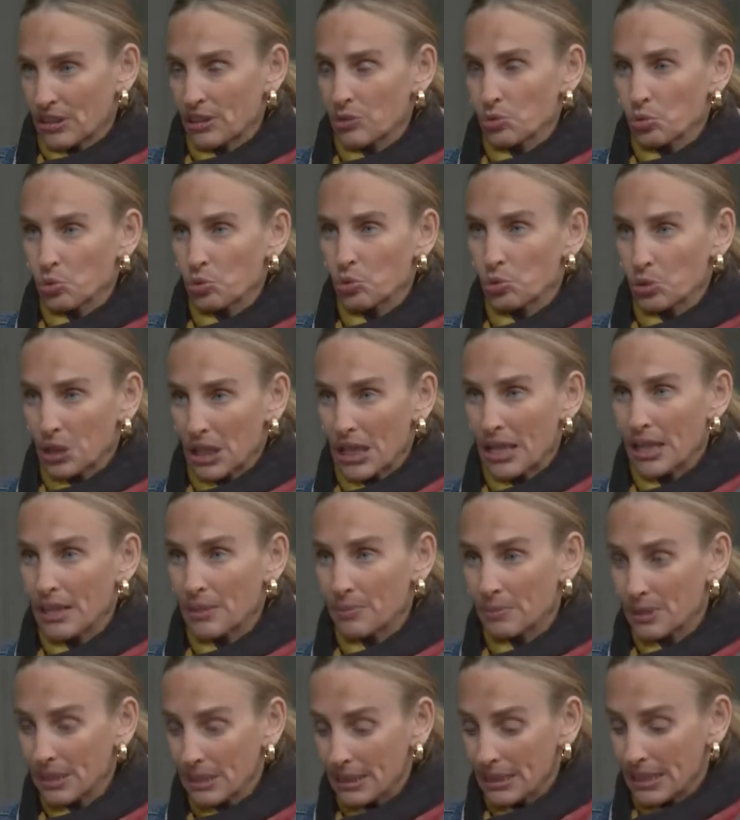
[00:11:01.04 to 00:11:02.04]
hani hı hı. su
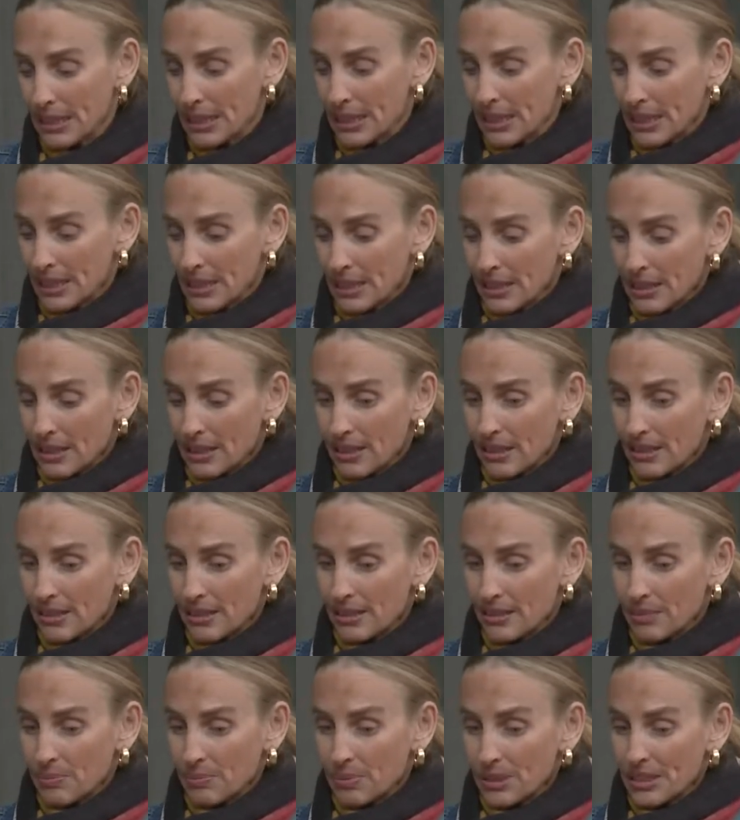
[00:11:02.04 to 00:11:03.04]
kaybı.
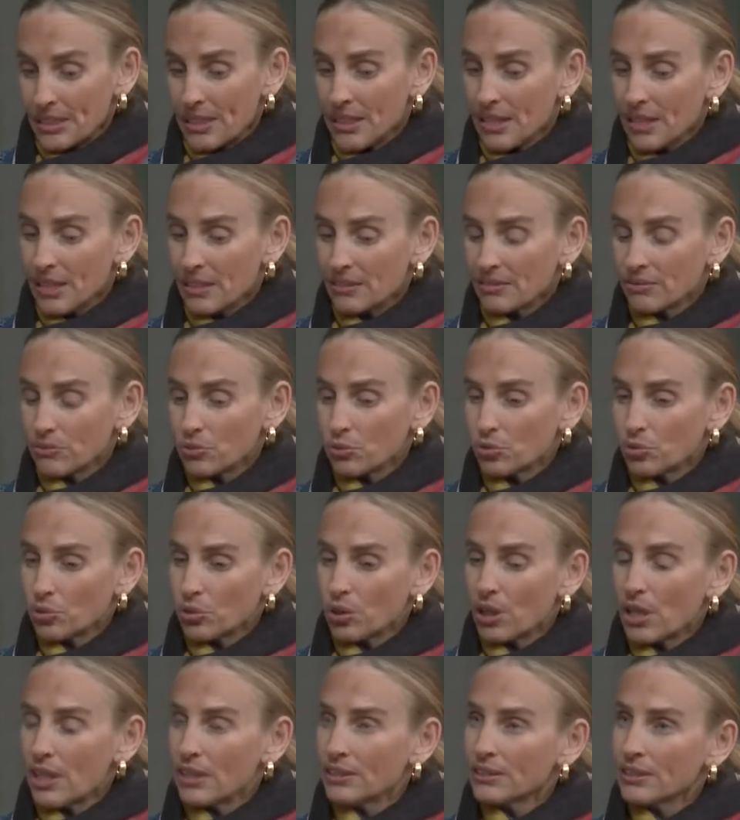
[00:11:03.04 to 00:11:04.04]
E, bir de
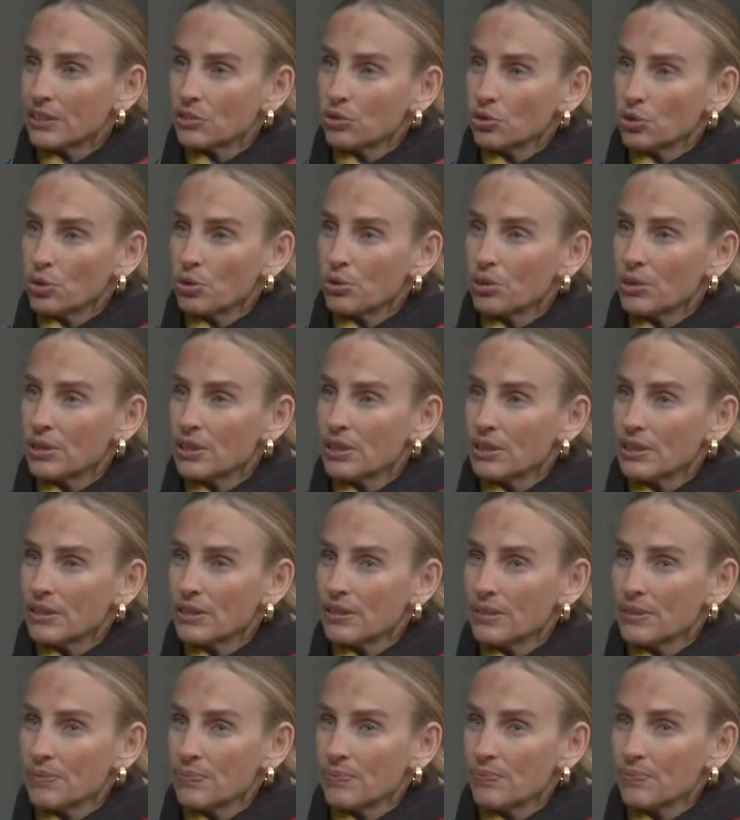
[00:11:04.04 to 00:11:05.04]
şu anda çok
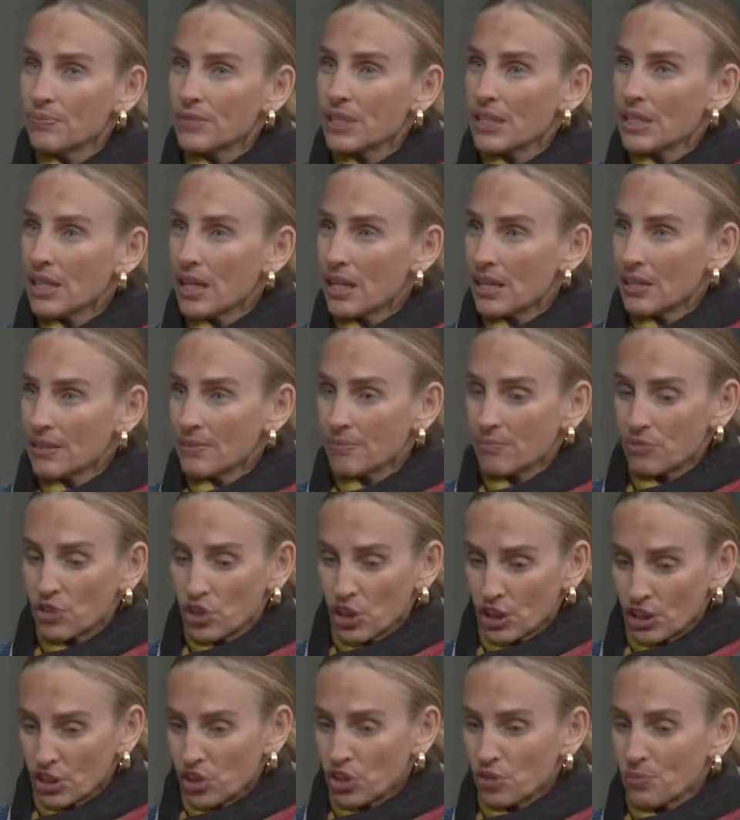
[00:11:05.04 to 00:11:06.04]
e,
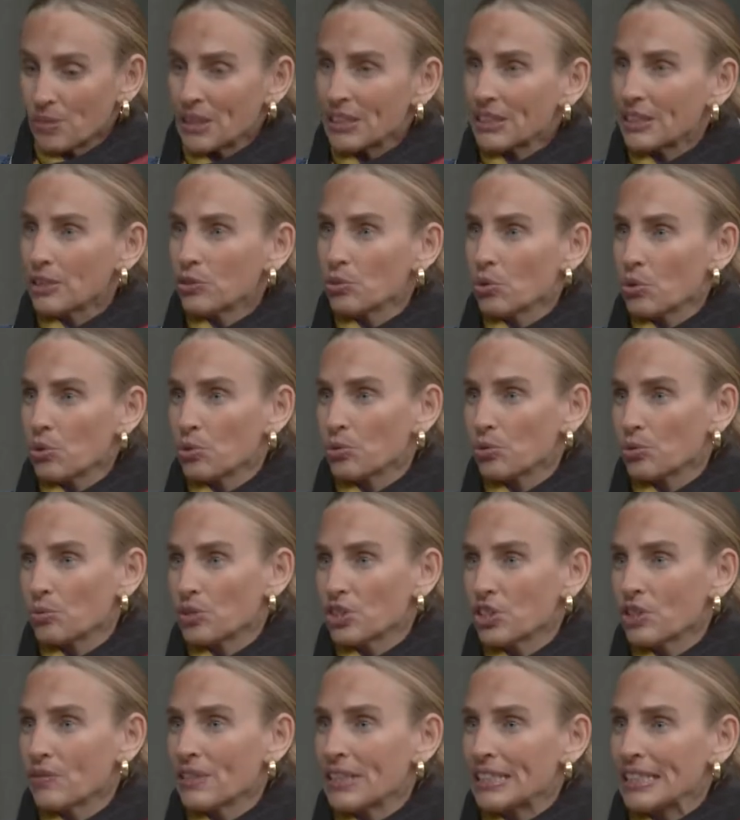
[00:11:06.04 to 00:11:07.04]
çalışmaların olduğu bir
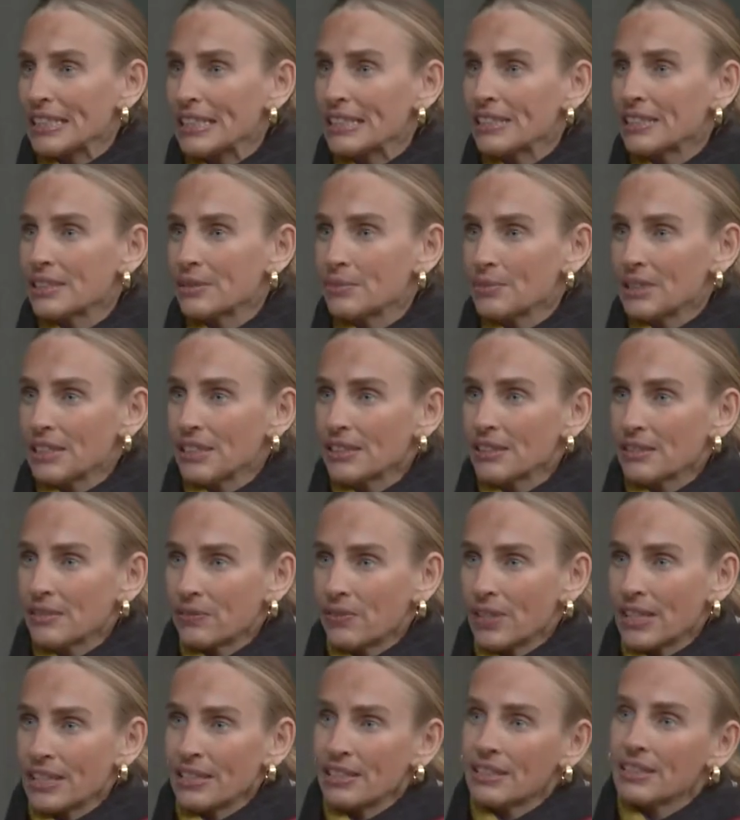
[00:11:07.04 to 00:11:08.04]
şey var. Intermittent
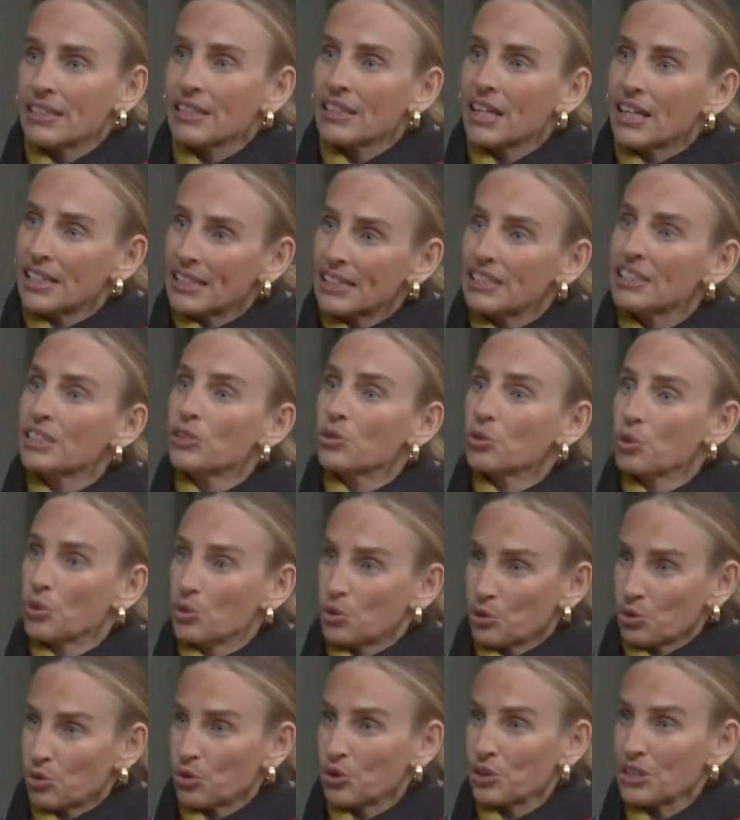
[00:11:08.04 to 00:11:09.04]
fasting, aralıklı
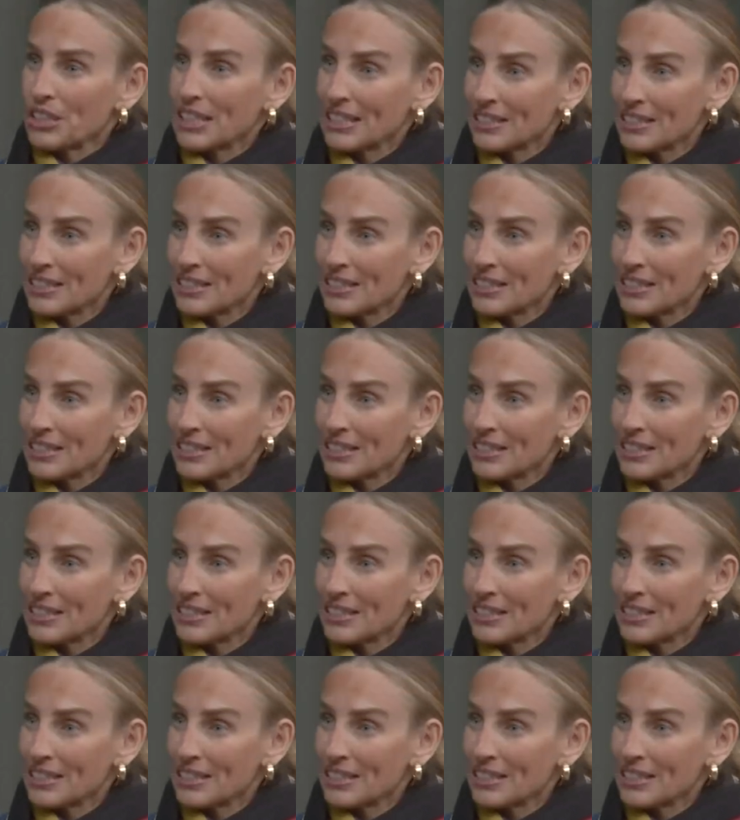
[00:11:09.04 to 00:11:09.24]
oruç diye.